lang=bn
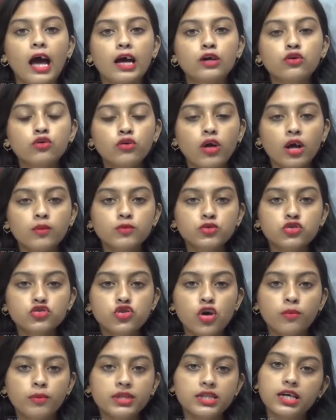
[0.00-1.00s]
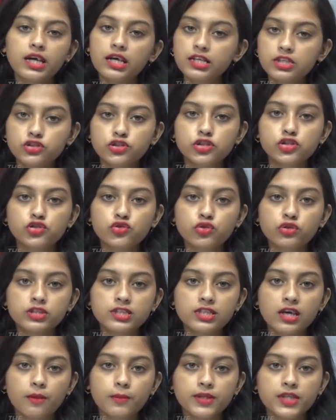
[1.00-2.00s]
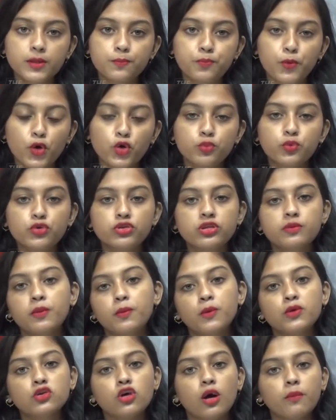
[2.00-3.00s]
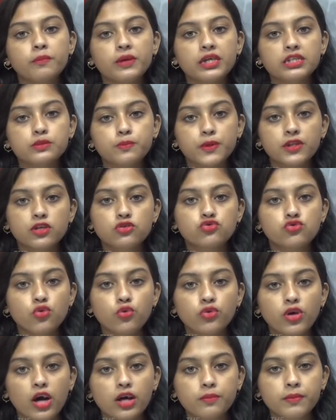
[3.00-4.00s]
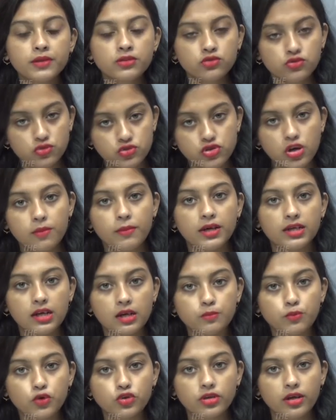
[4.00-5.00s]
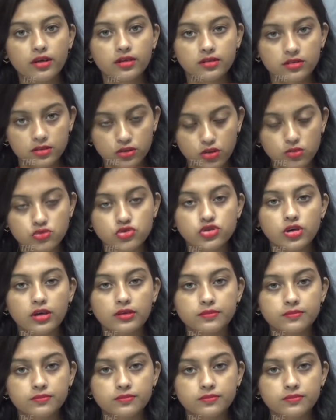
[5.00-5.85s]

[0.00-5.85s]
এখনকার মতো সংবাদ এখানেই শেষ করছি আমাদের পরবর্তী বিভিন্ন আপডেটস পেতে চোখ রাখবেন সোশ্যাল বাংলার পর্দায় নমস্কার